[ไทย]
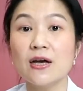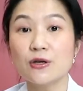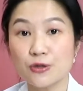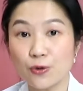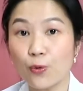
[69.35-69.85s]

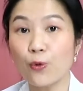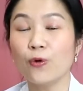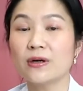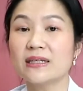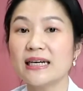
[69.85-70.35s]
สูง
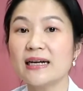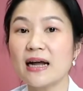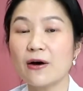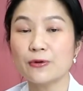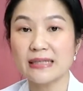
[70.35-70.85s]
ที่เรา
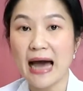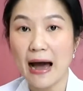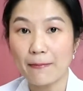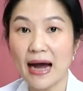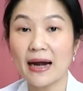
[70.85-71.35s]
สา
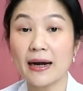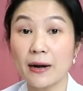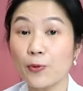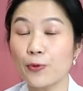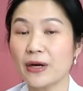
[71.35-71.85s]
มารถระบุ
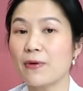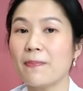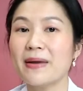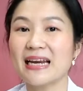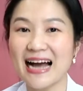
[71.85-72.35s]
ได้ว่าเป็น
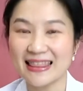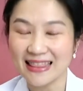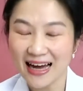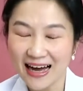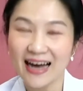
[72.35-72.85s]
การตั้ง
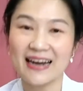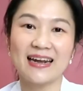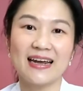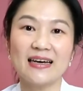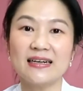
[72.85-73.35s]
ครรภ์ได้
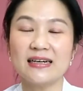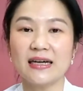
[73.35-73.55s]
เลย